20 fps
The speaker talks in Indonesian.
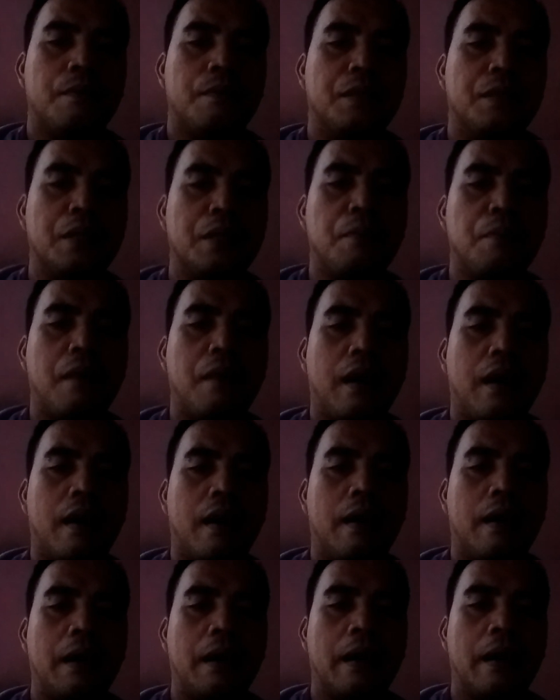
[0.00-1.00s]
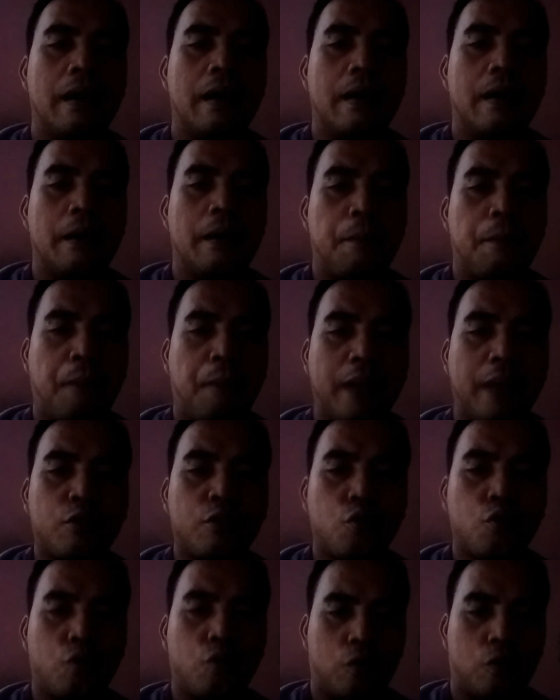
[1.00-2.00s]
menyembah
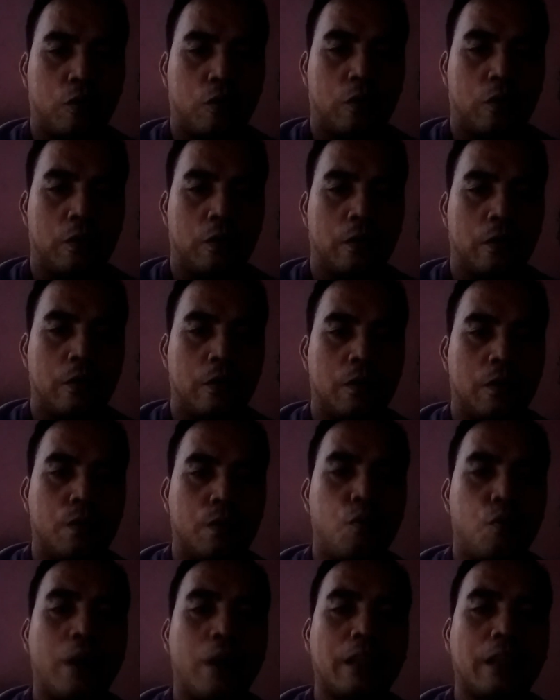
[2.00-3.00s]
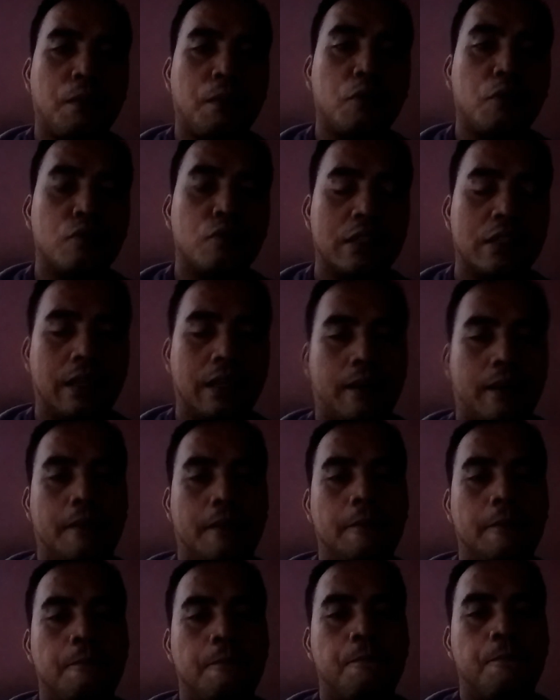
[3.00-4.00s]
patung buatan manusia
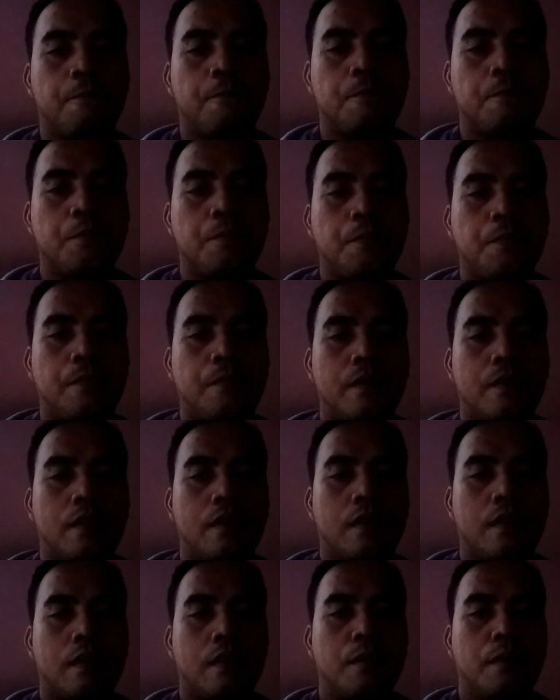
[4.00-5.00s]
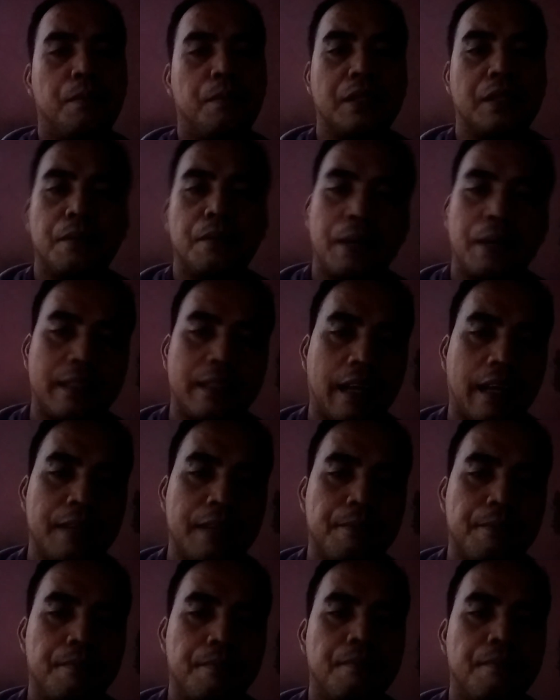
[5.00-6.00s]
menyembah
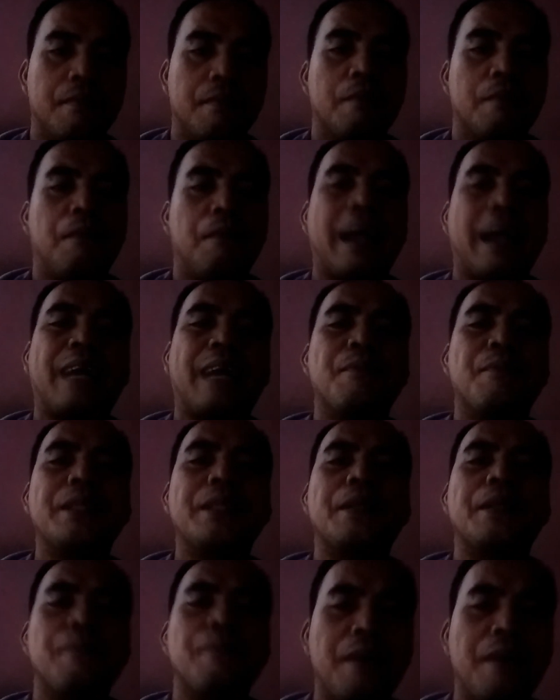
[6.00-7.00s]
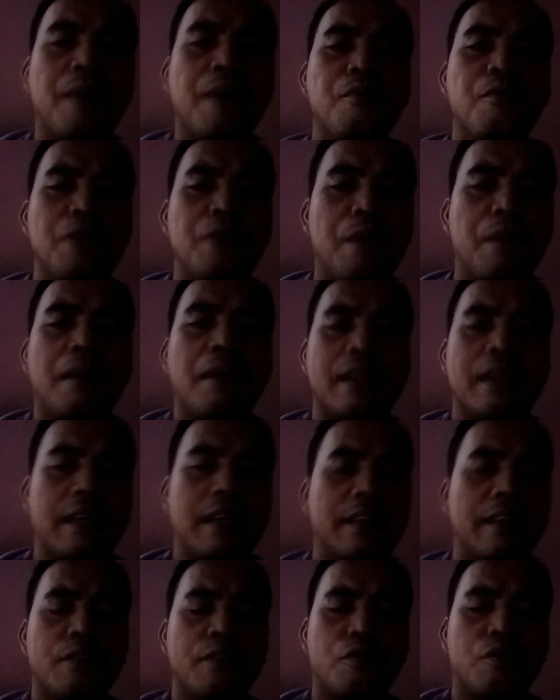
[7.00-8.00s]
salib. Bahkan menyembah Bunda Maria
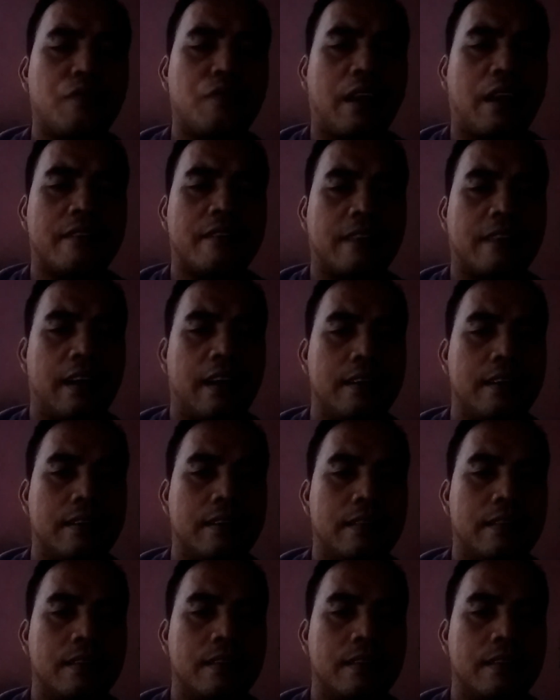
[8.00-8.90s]
itu salah sekali.